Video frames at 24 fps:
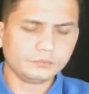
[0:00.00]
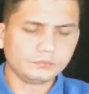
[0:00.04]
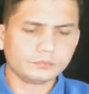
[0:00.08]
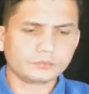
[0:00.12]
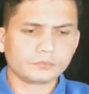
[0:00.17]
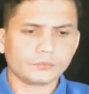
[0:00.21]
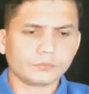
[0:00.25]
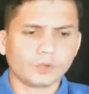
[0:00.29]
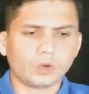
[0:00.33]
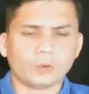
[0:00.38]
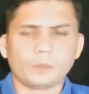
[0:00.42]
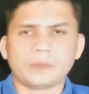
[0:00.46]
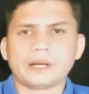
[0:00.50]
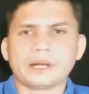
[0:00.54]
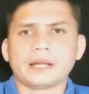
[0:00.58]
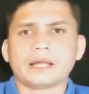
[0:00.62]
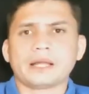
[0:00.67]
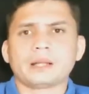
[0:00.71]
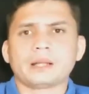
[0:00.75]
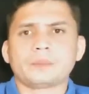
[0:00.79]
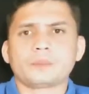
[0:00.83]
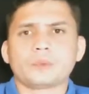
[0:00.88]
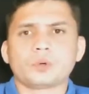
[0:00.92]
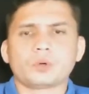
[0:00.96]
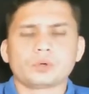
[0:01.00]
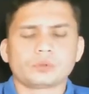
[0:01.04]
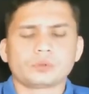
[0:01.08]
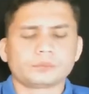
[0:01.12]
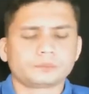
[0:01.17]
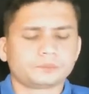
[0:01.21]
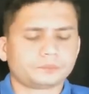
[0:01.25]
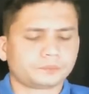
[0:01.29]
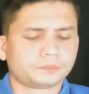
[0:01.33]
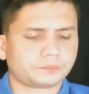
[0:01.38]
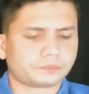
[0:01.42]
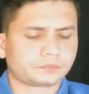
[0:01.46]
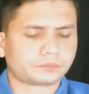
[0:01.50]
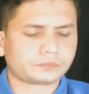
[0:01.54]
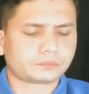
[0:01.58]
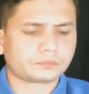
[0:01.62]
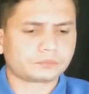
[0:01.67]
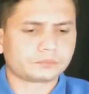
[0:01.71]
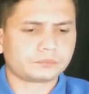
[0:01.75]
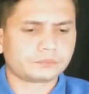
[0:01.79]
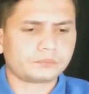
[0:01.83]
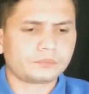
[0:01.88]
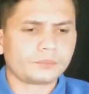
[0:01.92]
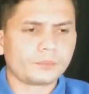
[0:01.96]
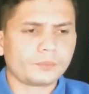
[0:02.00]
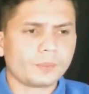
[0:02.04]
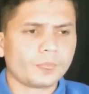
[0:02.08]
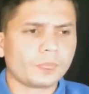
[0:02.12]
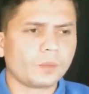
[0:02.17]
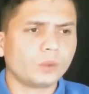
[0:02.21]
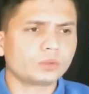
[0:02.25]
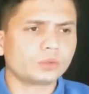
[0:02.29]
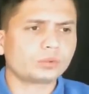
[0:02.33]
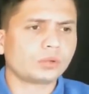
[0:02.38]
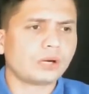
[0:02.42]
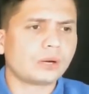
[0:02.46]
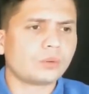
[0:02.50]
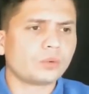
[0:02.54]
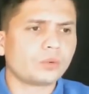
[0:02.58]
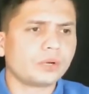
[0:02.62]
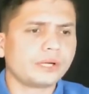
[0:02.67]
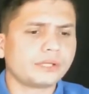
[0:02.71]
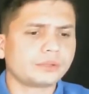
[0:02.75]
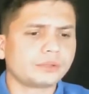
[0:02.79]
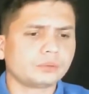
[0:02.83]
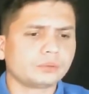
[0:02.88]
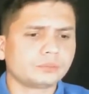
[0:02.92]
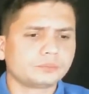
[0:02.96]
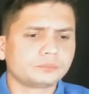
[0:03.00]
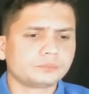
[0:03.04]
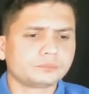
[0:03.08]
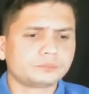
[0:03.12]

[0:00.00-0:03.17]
operada por nuestros abuelitos.